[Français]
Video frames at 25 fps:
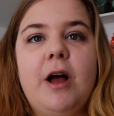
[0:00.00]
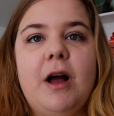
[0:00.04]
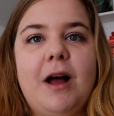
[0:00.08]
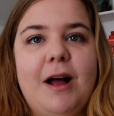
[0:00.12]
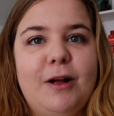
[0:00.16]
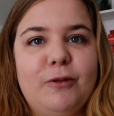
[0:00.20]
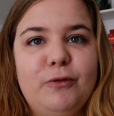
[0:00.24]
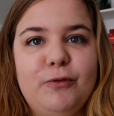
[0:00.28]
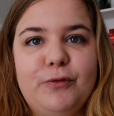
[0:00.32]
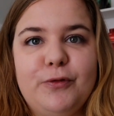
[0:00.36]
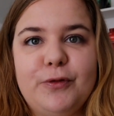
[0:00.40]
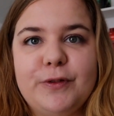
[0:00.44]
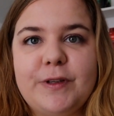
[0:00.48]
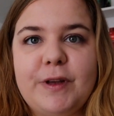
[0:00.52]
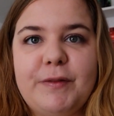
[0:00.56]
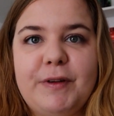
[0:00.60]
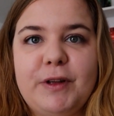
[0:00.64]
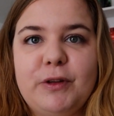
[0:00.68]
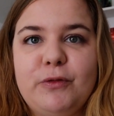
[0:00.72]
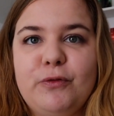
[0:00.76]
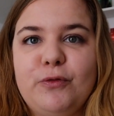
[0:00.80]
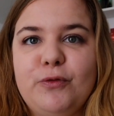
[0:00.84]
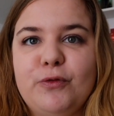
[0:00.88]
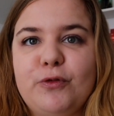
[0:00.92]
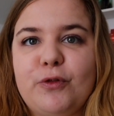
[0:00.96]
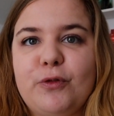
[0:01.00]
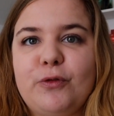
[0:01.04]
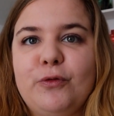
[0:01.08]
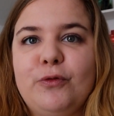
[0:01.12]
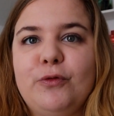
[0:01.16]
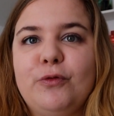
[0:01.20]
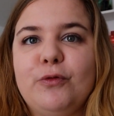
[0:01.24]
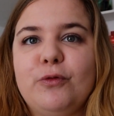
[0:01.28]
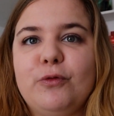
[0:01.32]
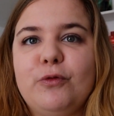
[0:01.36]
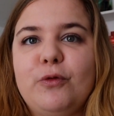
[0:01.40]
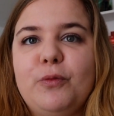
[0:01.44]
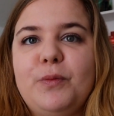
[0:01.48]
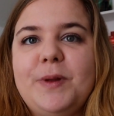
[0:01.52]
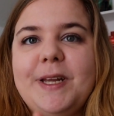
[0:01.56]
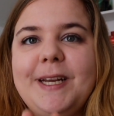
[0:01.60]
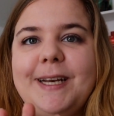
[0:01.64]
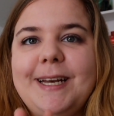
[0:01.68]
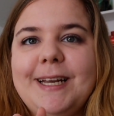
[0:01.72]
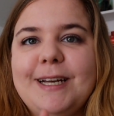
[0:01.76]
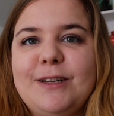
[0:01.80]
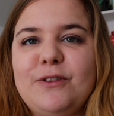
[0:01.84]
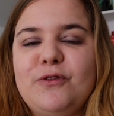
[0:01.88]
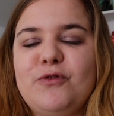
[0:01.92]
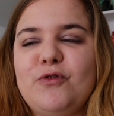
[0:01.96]
À nouveau ça va être une sorte
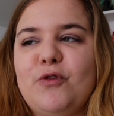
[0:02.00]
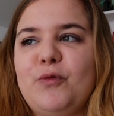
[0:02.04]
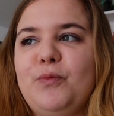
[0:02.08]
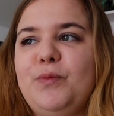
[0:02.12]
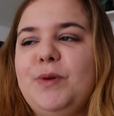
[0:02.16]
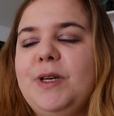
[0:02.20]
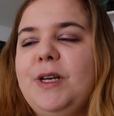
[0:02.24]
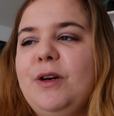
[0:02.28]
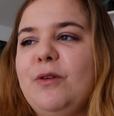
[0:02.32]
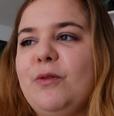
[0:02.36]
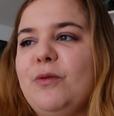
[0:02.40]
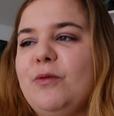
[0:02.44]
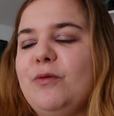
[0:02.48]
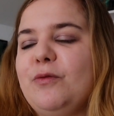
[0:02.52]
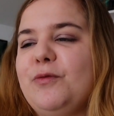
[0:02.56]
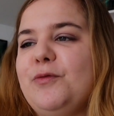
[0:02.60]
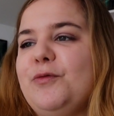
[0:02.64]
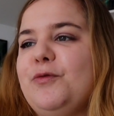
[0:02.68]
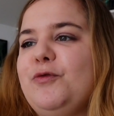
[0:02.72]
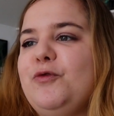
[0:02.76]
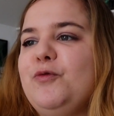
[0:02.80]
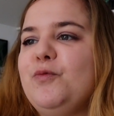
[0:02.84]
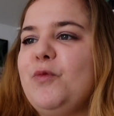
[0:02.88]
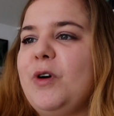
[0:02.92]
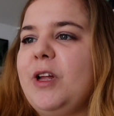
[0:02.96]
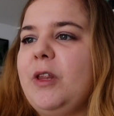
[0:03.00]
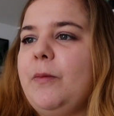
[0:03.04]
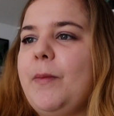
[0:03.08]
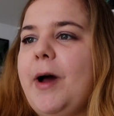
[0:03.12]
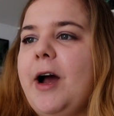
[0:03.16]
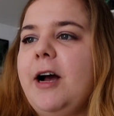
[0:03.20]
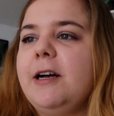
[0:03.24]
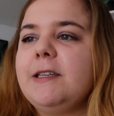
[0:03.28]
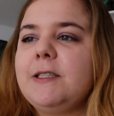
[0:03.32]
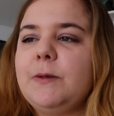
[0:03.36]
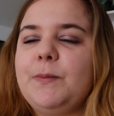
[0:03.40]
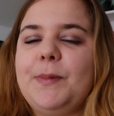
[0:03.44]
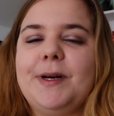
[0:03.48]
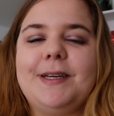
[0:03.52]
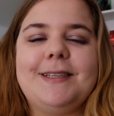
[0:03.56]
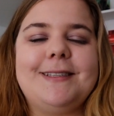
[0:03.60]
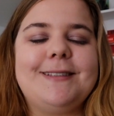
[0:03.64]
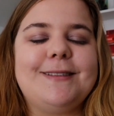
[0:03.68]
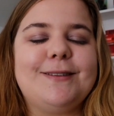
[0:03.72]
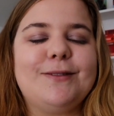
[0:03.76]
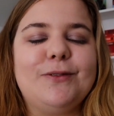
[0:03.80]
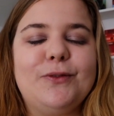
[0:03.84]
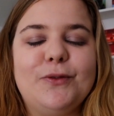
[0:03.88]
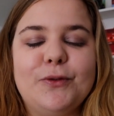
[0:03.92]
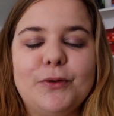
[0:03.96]
d'update lecture bilan euh, du mois de mars
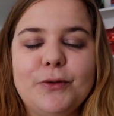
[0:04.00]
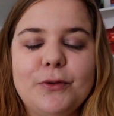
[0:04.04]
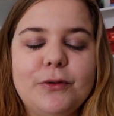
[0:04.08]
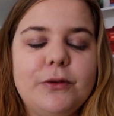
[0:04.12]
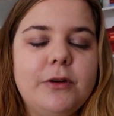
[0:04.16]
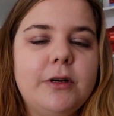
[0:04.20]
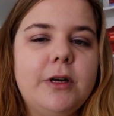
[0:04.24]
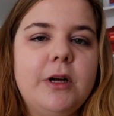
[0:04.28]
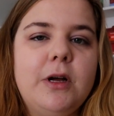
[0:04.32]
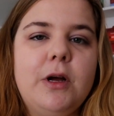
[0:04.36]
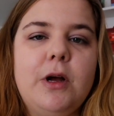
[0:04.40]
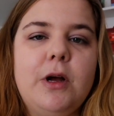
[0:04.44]
parce que